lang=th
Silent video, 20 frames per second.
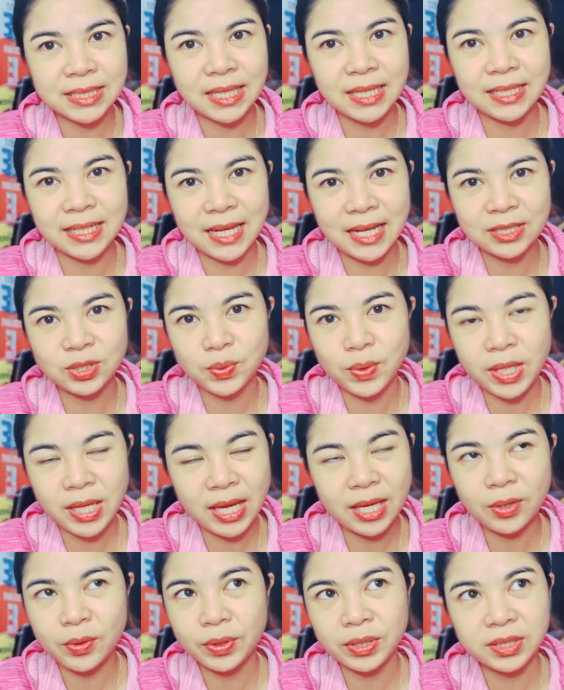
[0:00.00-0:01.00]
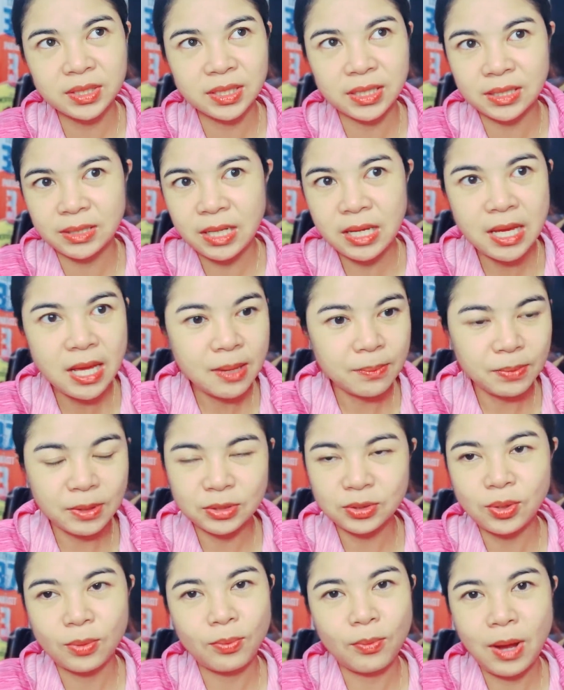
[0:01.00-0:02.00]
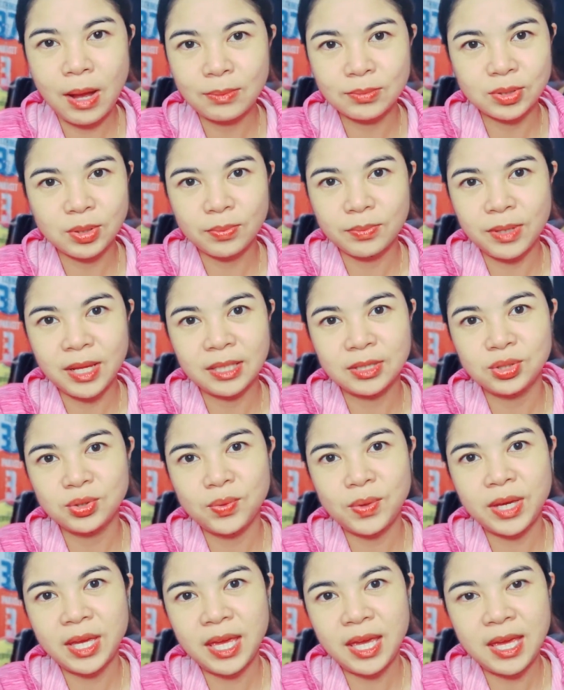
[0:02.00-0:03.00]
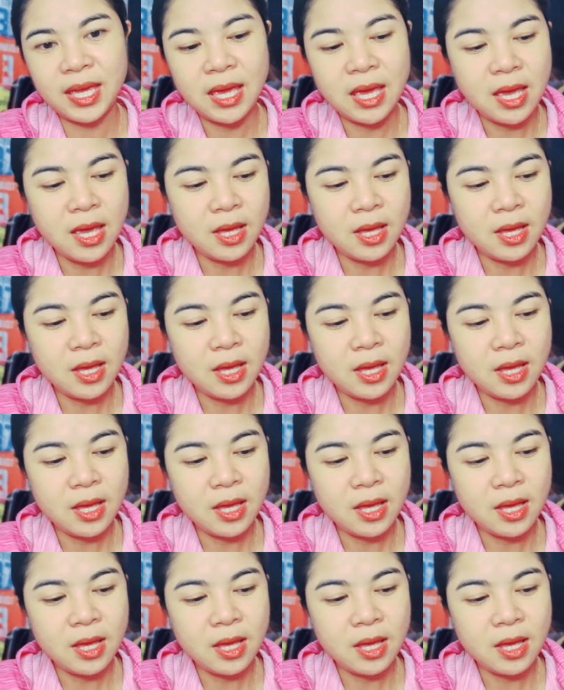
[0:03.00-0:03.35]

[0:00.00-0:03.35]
ริงๆนะช่วยให้คนอื่นประสบความสำเร็จช่วยให้